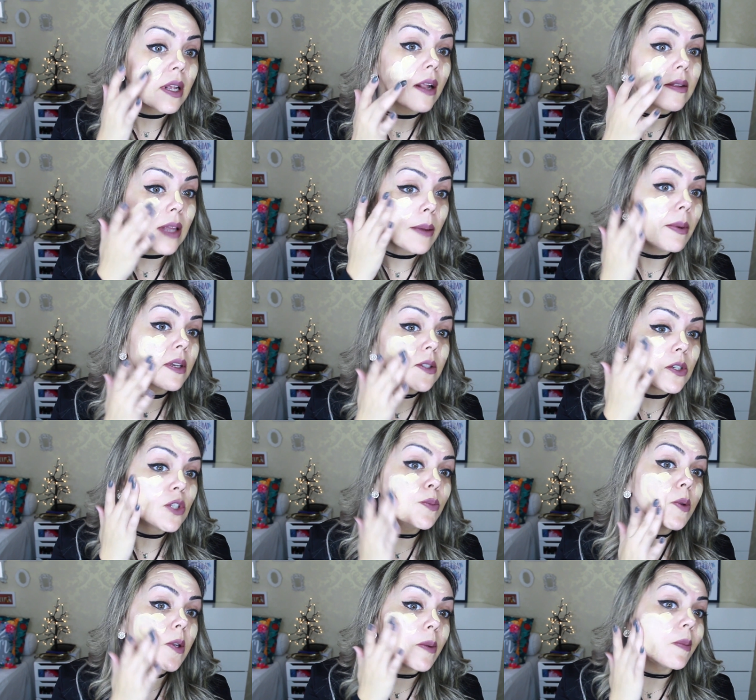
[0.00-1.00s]
Mas ela tem
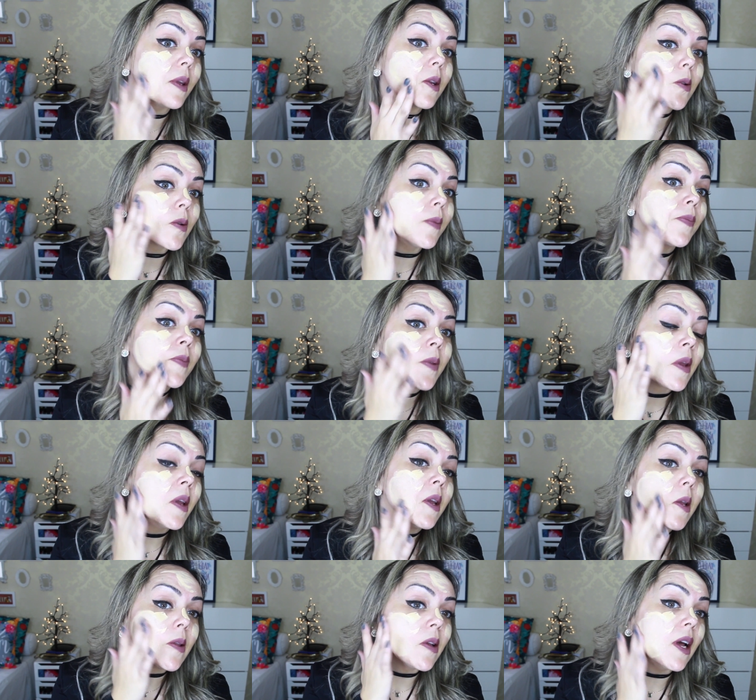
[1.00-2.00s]
bastante pigmento.
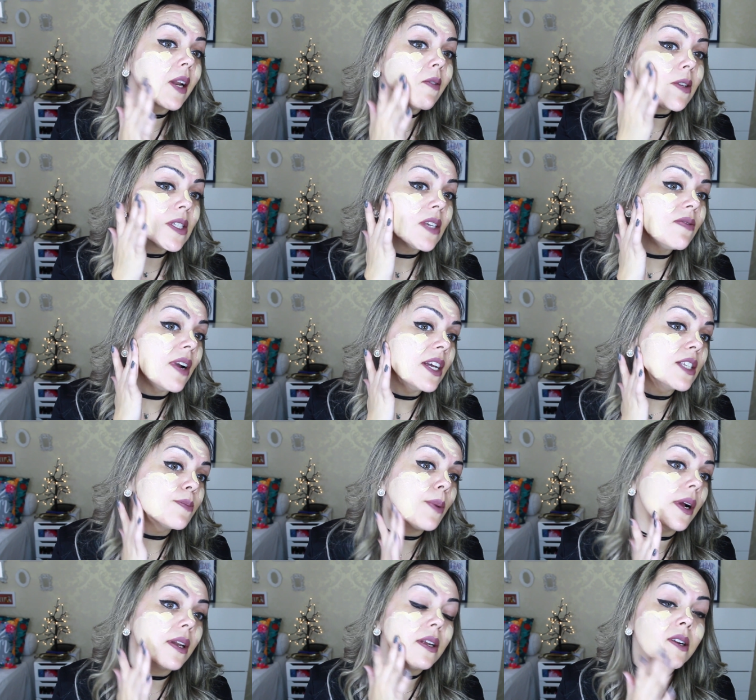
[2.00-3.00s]
na hora que você vai
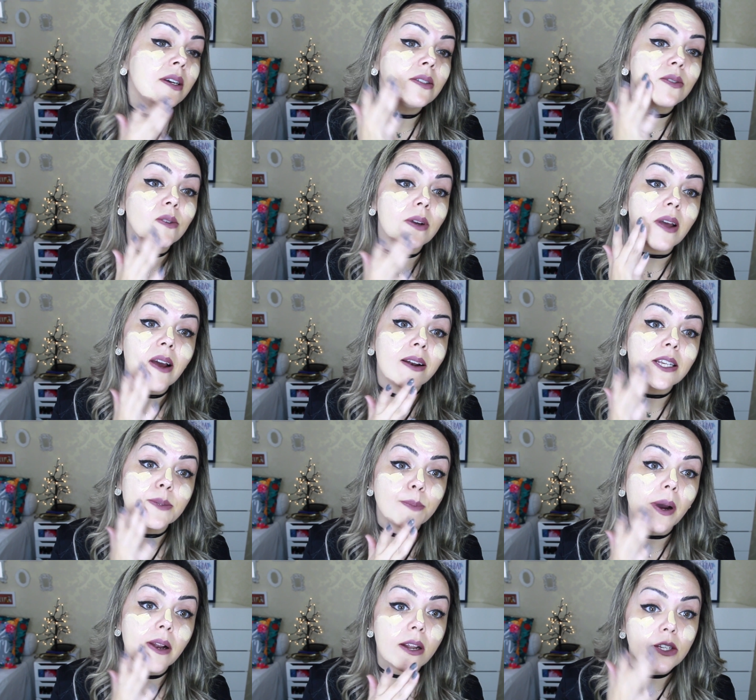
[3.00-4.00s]
espalhando, ela
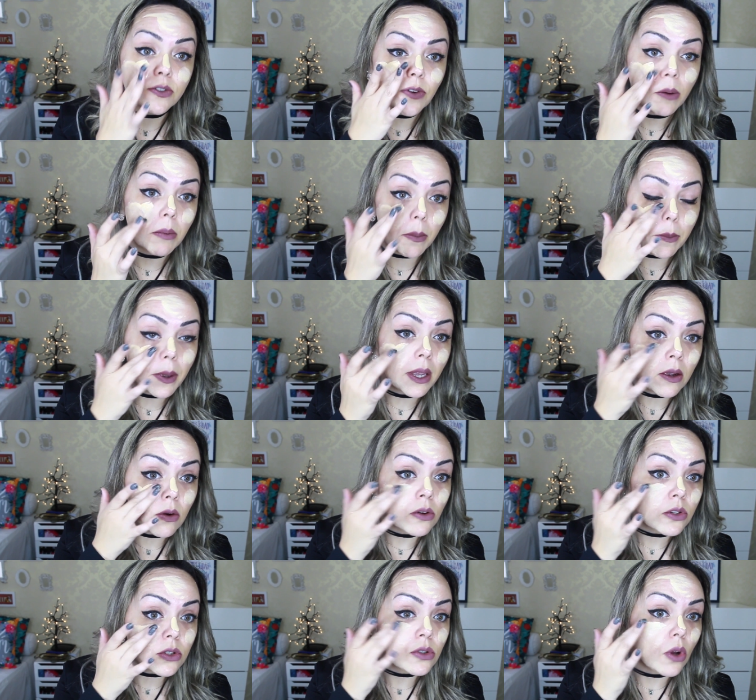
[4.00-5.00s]
espalha de forma bem
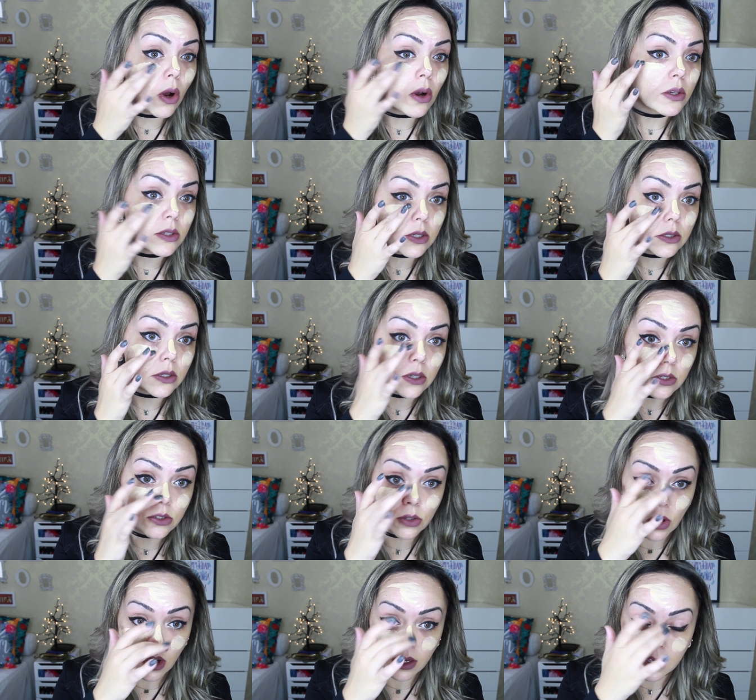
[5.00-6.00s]
gostosa, assim.
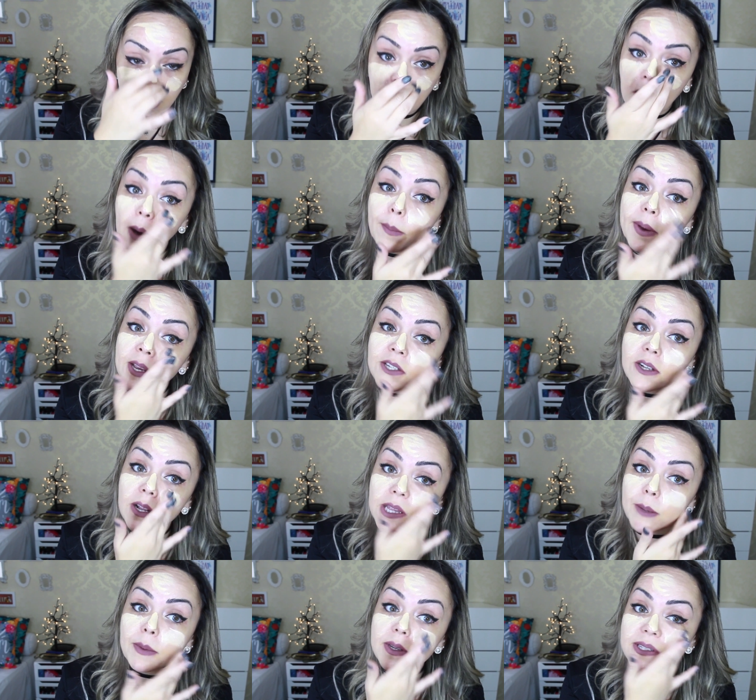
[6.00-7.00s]
Só que realmente
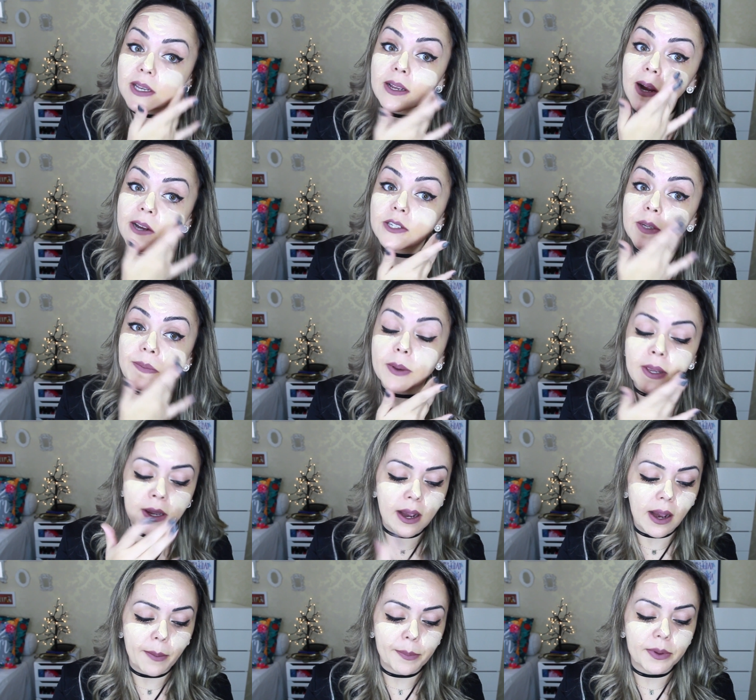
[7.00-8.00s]
ela tem uma secagem
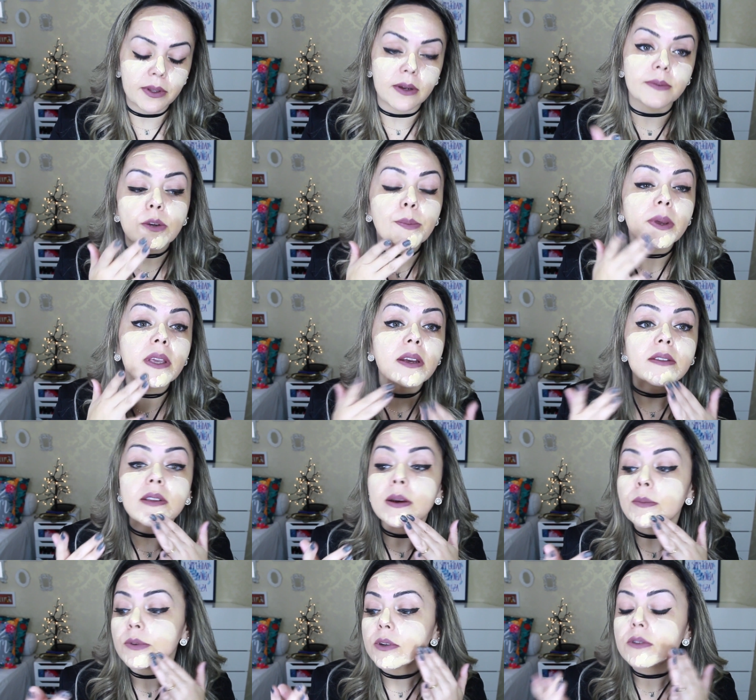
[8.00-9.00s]
bem rápida. Eu peguei
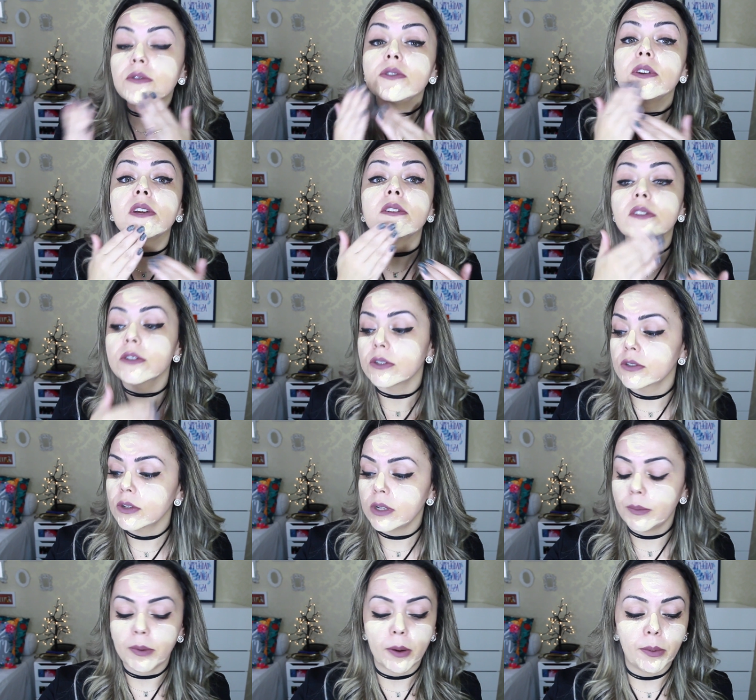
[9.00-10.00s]
até muito, gente.
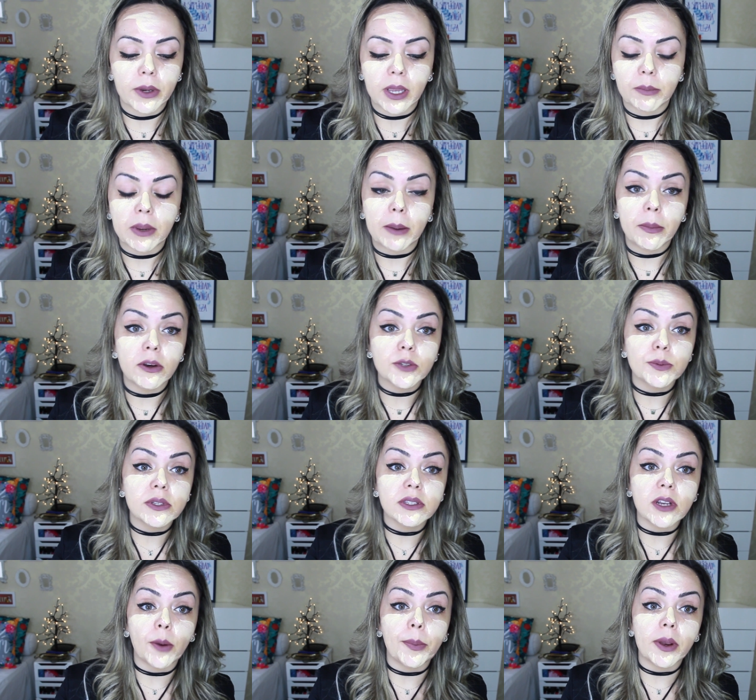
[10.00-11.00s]
Deixa eu limpar um pouquinho minha mão, se
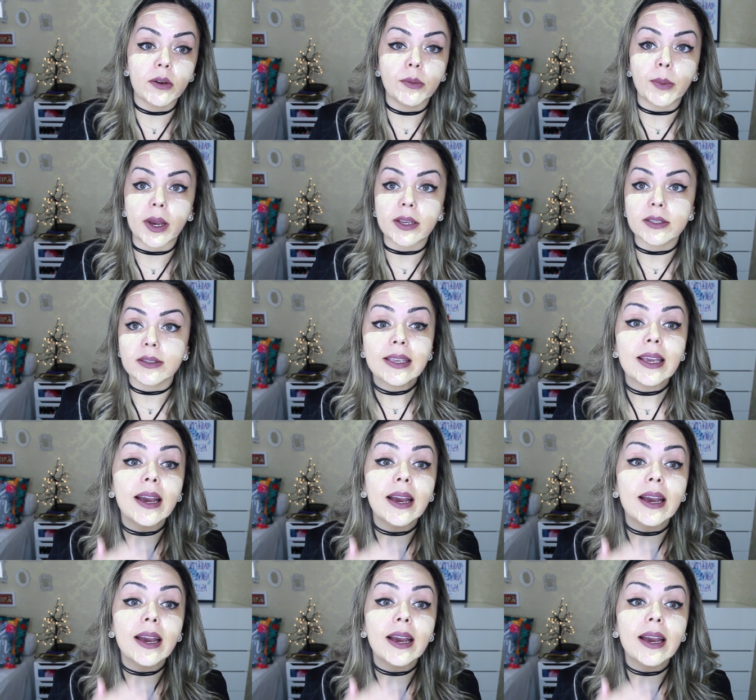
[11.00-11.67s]
precisar eu pego mais.